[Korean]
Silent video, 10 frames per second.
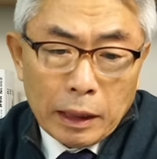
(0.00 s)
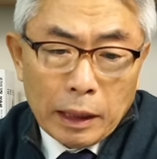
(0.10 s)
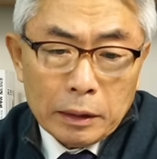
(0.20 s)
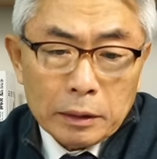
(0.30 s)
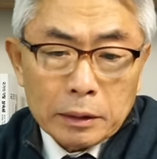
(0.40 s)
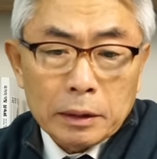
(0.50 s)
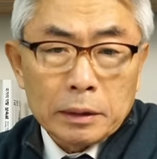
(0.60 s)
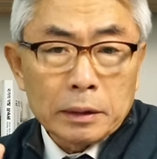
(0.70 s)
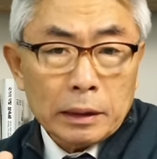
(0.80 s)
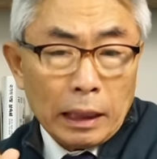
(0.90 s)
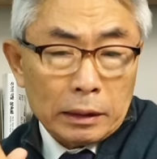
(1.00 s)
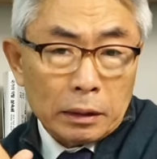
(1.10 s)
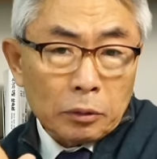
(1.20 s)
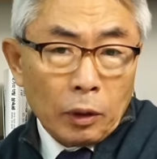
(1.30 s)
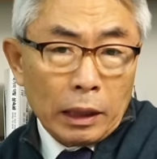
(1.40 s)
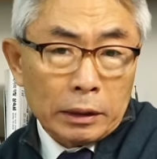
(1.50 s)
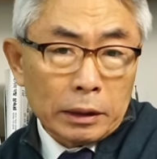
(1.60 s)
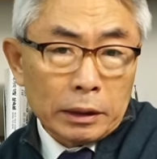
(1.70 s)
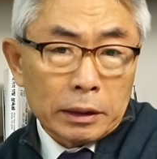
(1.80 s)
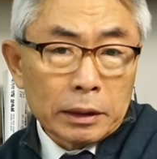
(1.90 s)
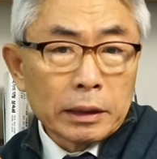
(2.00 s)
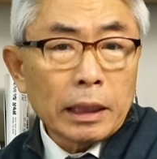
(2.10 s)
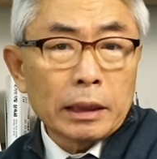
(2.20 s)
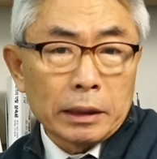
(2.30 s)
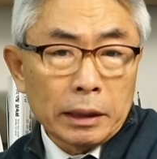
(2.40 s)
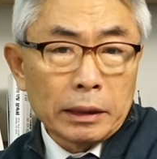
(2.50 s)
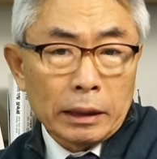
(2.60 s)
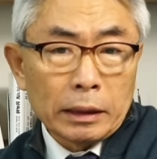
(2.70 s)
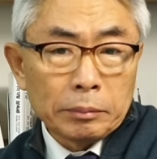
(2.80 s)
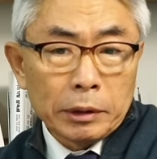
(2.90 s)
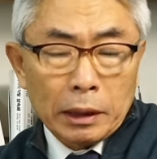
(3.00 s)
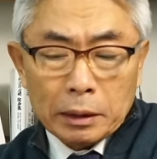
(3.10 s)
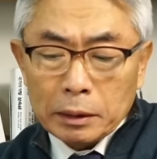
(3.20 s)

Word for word: 대한 어떤 사정 과정이 전제가 되어야 됩니다.